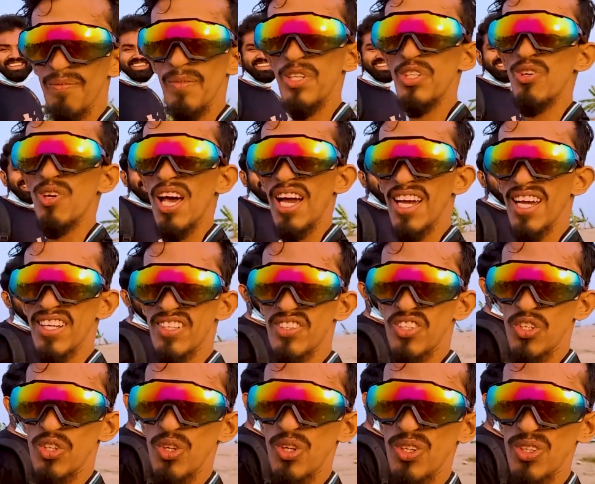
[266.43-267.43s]
মৃদু লাগে
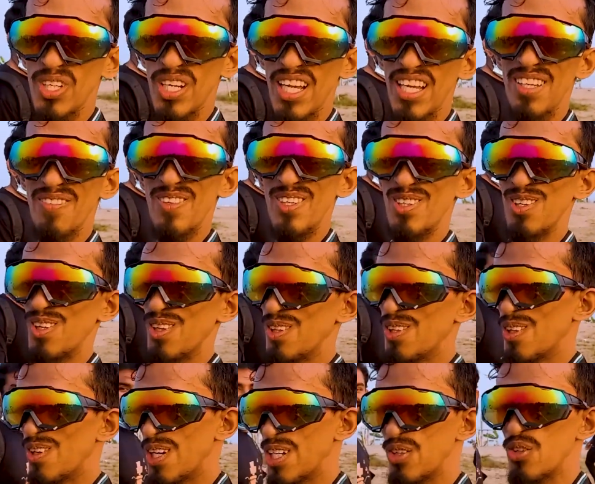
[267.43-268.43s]
আসছে সৈকতের আগে মৃদু
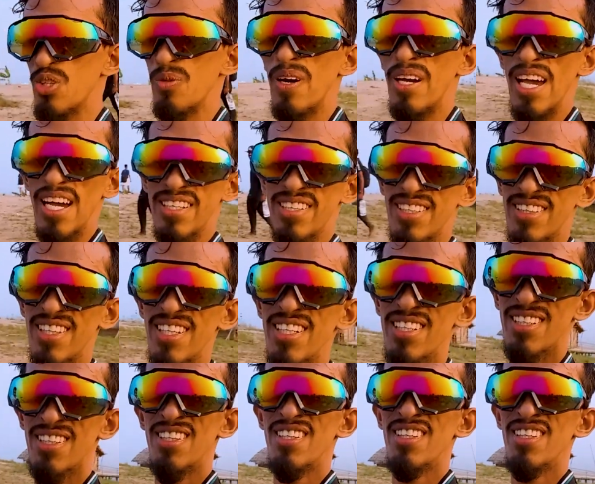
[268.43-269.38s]
ওরা দুই ভাই একসাথে